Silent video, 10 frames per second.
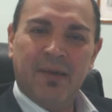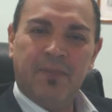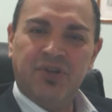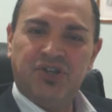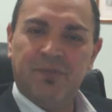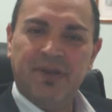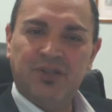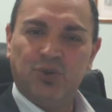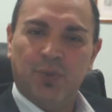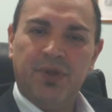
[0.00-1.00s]
capisce ben
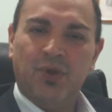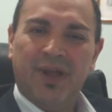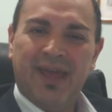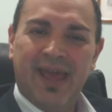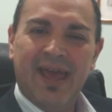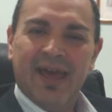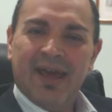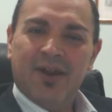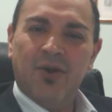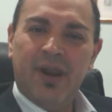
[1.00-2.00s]
subito
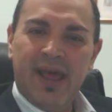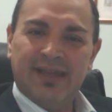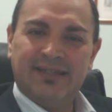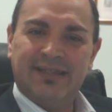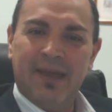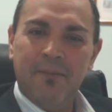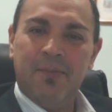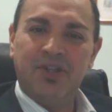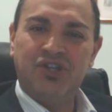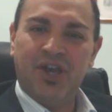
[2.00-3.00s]
che non è
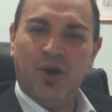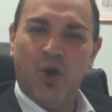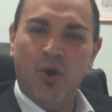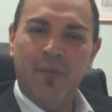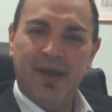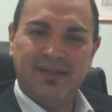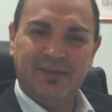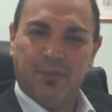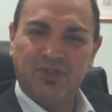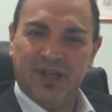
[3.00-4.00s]
semplice come
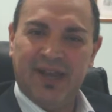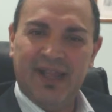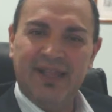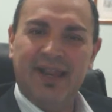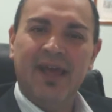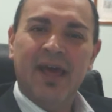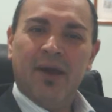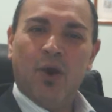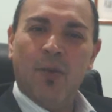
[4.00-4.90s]
si possa credere